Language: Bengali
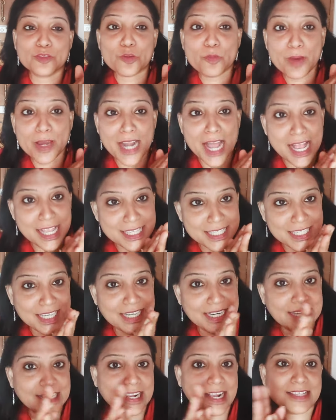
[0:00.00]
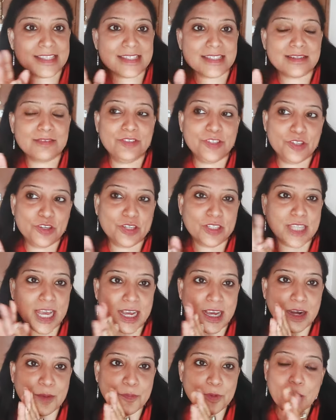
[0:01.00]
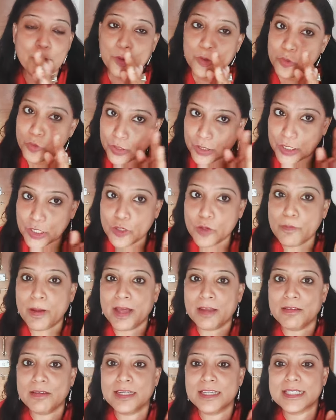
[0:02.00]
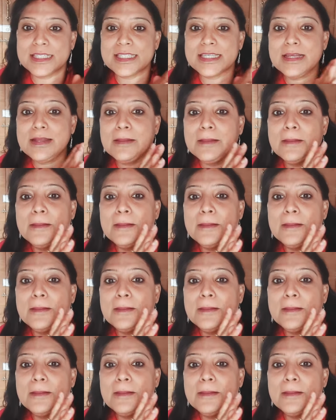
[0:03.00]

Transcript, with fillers: তোমার আজকের কাজ ভিডিওটা দেখার পর আমার সত্যি খুব ভালো লেগেছে